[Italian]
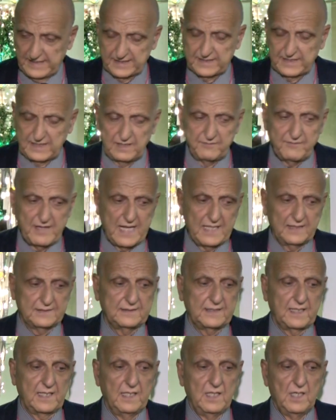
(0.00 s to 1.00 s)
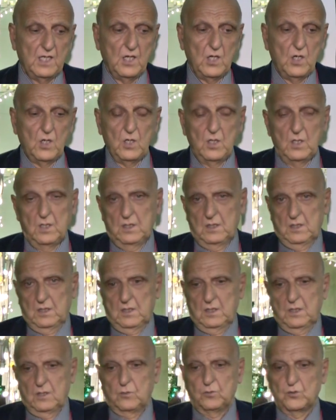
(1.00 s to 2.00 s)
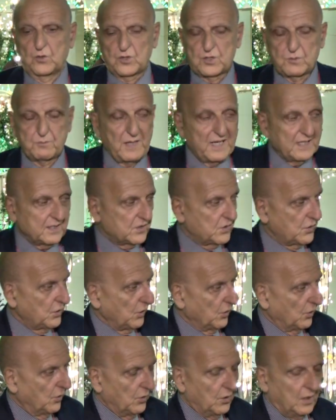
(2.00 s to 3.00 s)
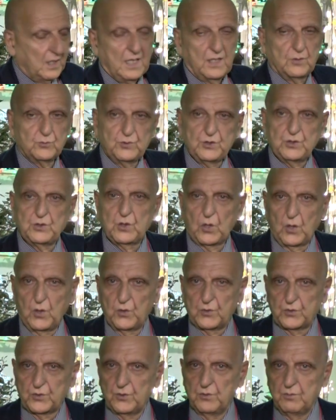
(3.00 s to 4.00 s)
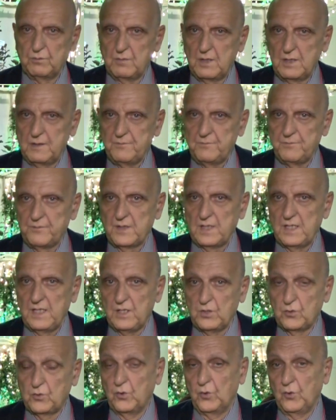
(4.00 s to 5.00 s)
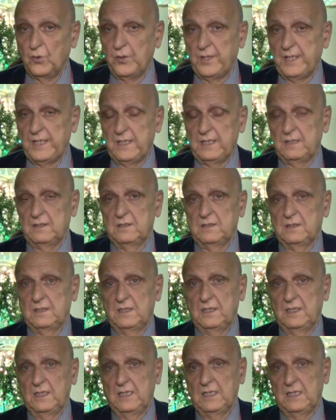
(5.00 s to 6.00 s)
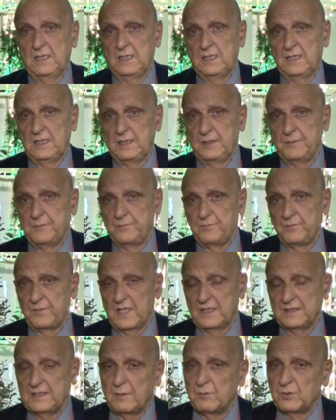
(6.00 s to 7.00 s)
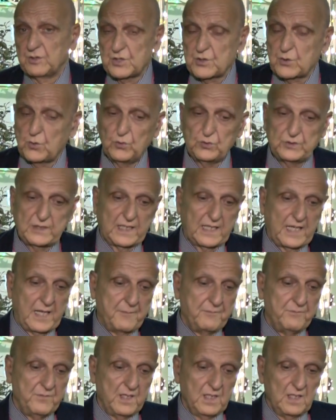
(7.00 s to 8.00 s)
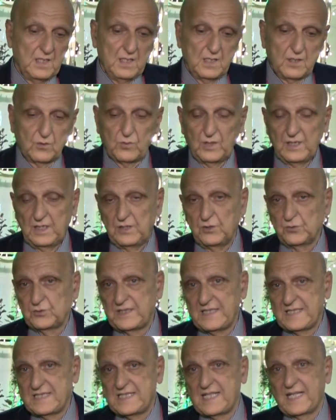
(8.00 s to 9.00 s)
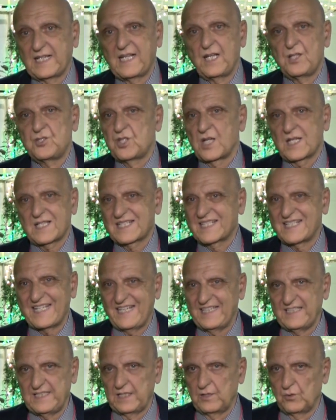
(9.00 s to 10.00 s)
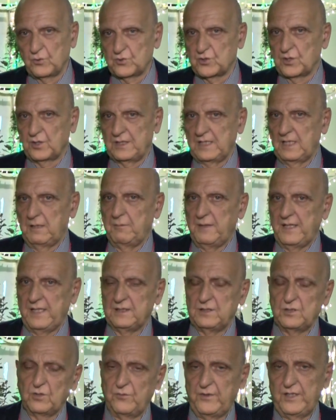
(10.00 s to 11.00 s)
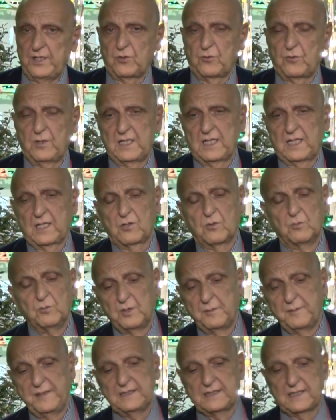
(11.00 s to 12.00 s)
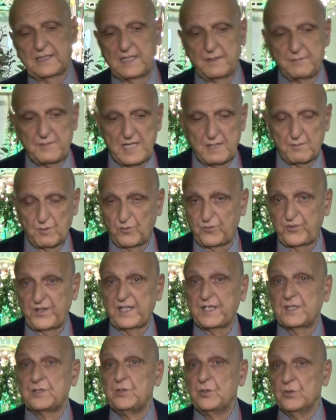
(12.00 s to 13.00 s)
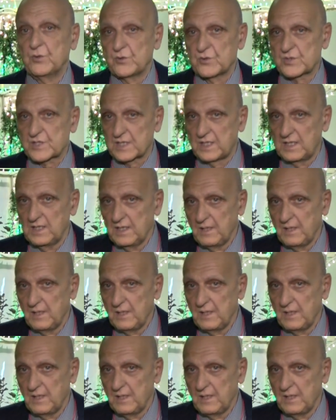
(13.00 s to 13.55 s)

Agri Levante uno spazio auditorium in cui eh, andiamo a discutere quelle notizie che ci assediano giornalmente, ovvero quelle che comunemente chiamiamo fake news